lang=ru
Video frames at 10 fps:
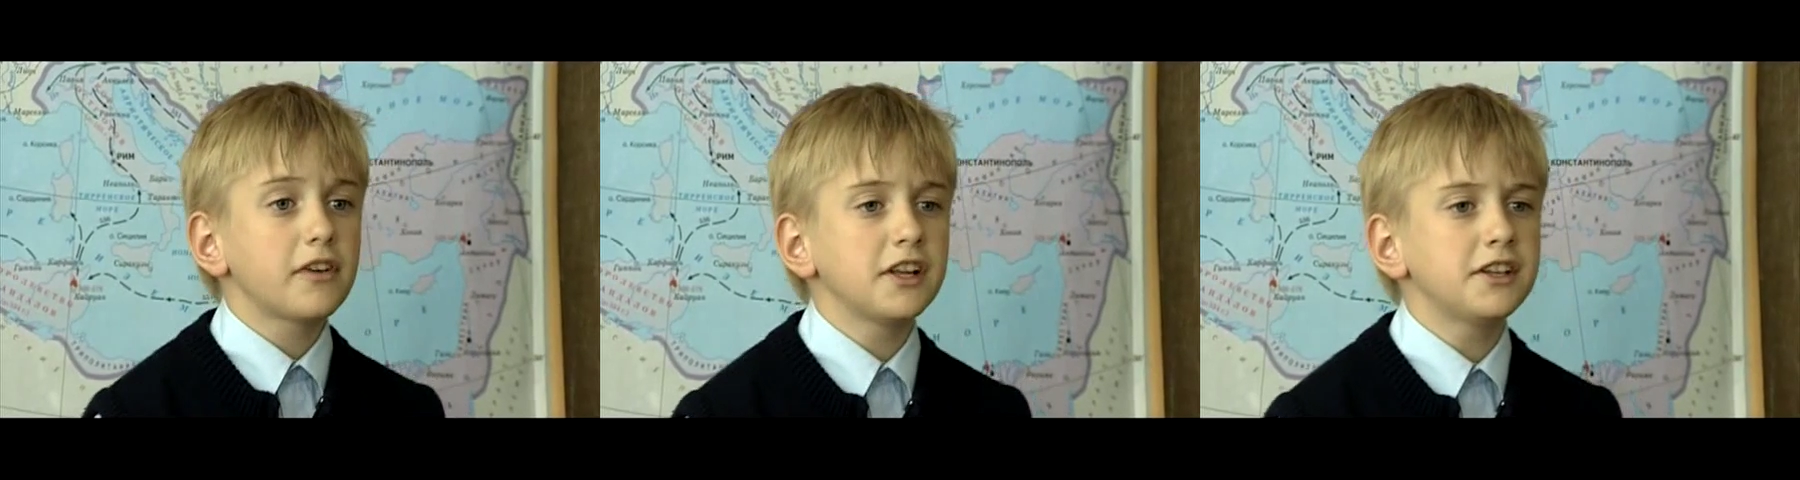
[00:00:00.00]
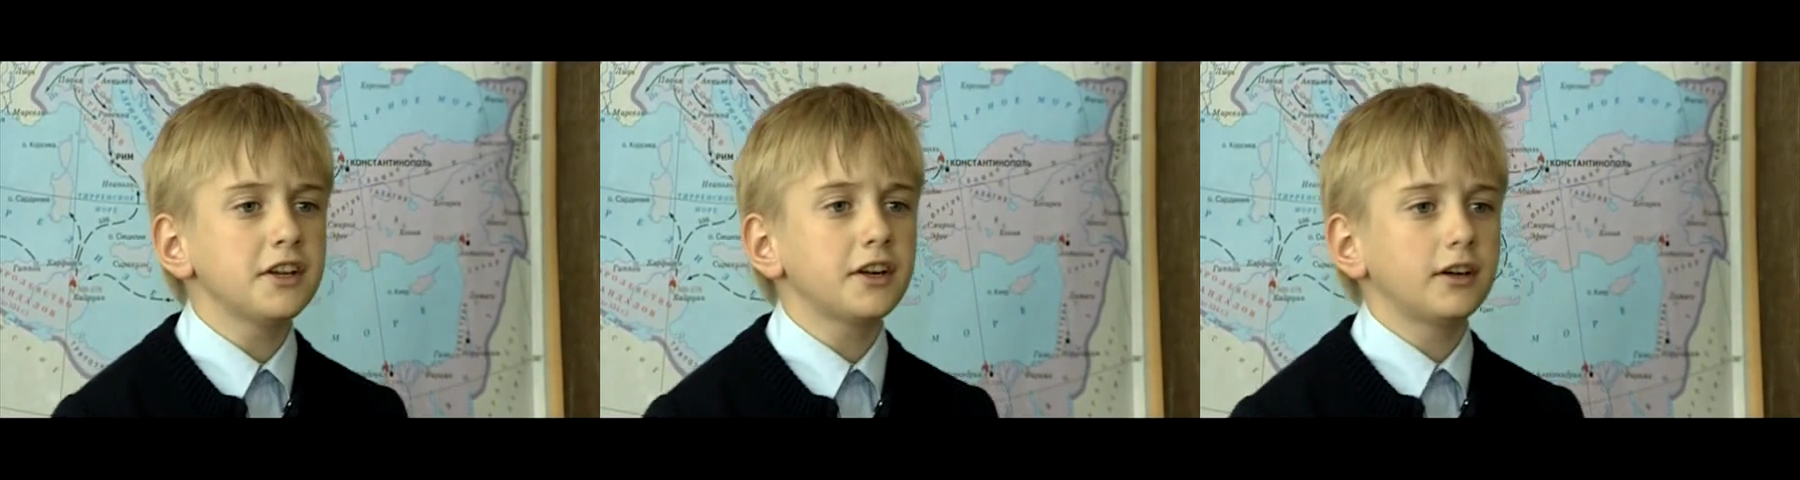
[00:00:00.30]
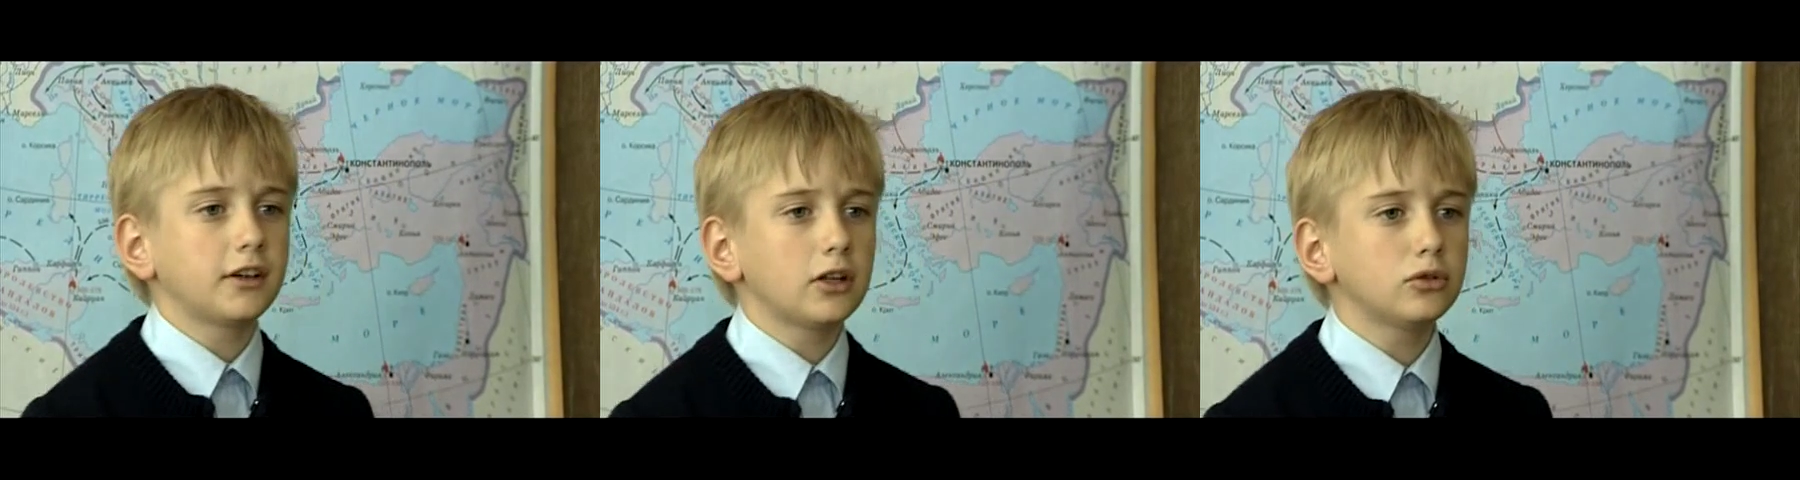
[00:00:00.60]

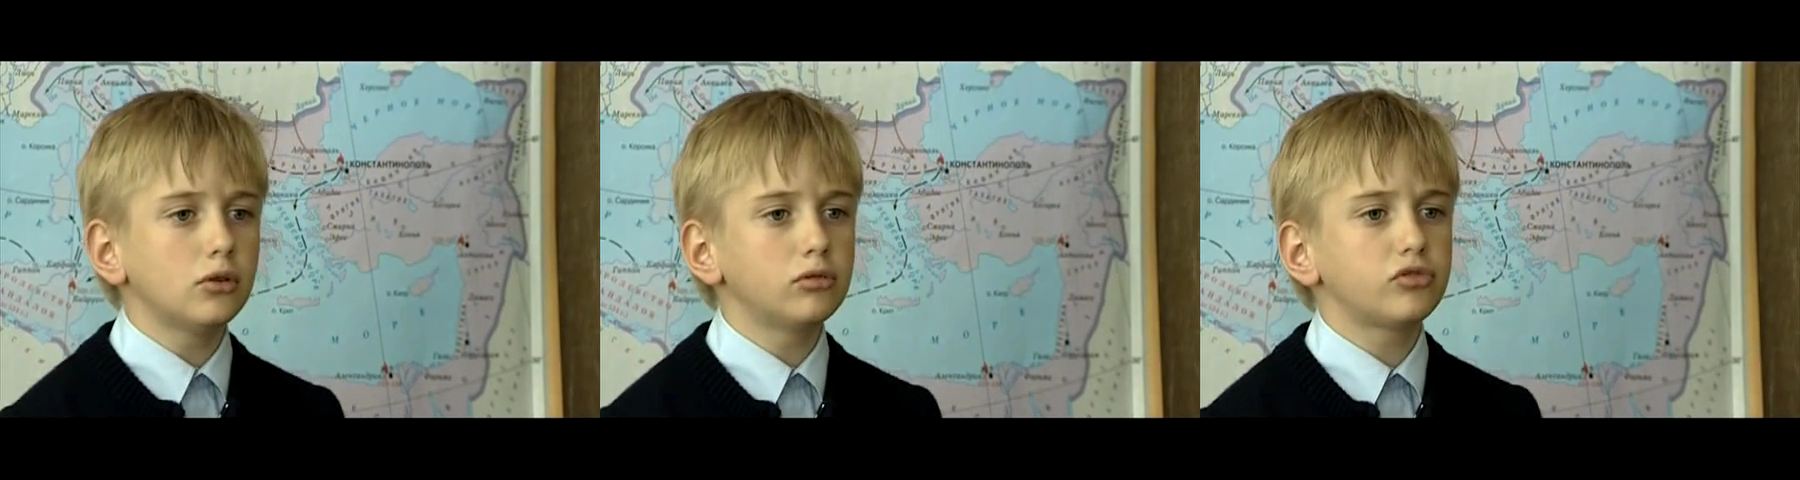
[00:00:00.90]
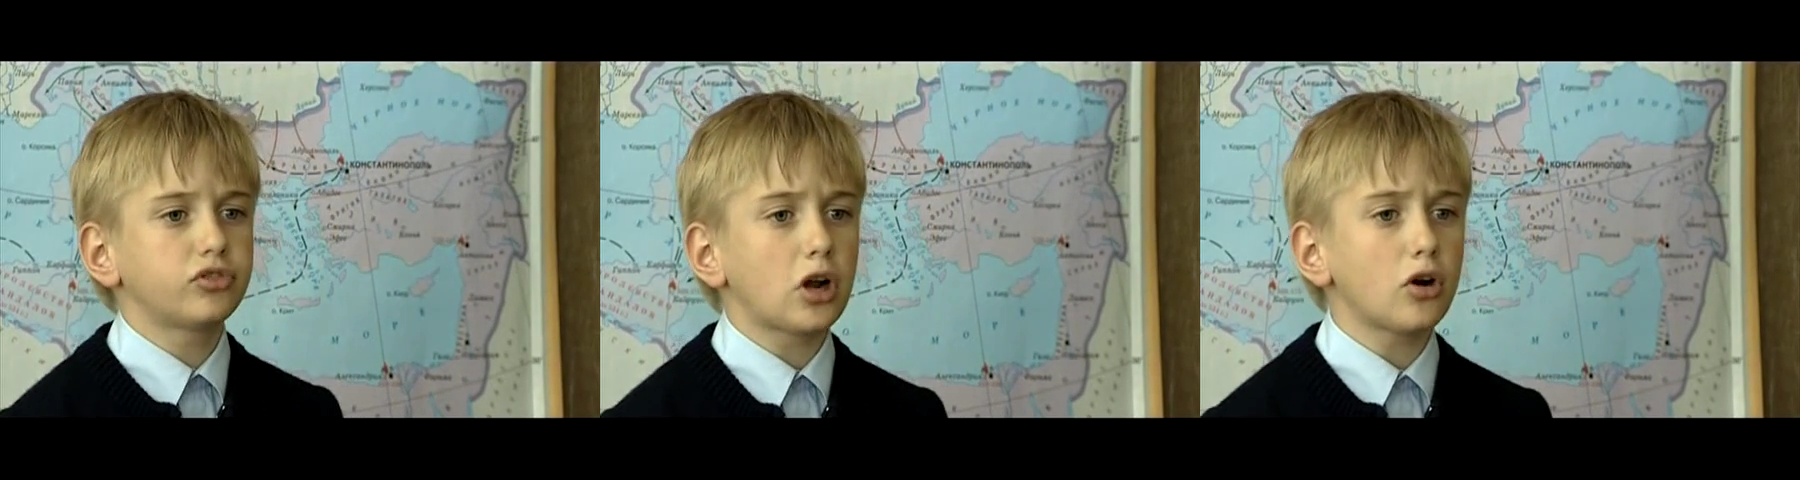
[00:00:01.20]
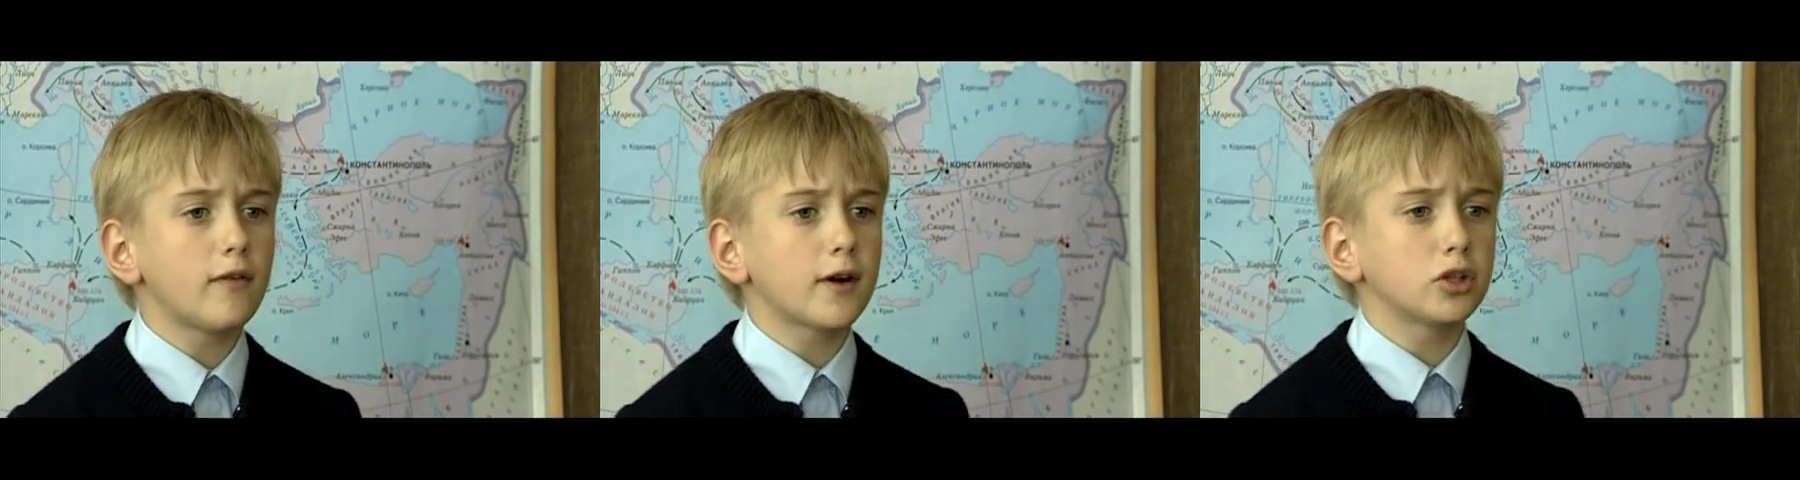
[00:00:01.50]
повредили рангоут
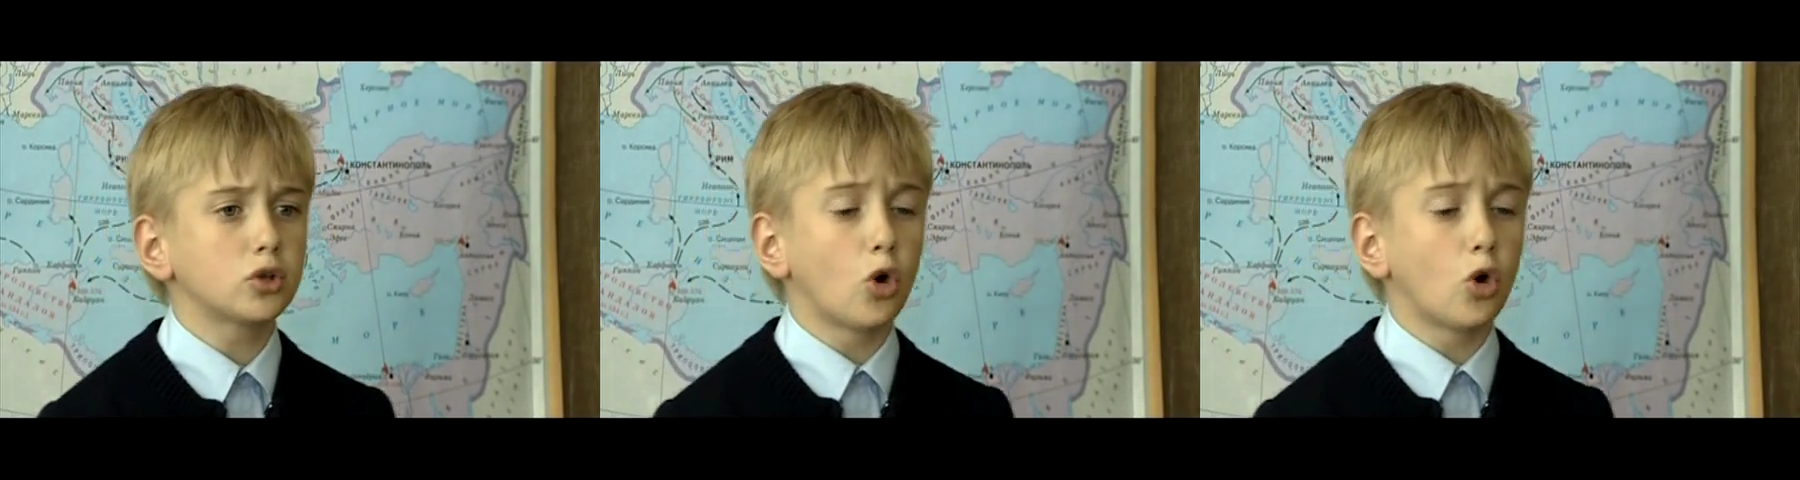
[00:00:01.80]
второго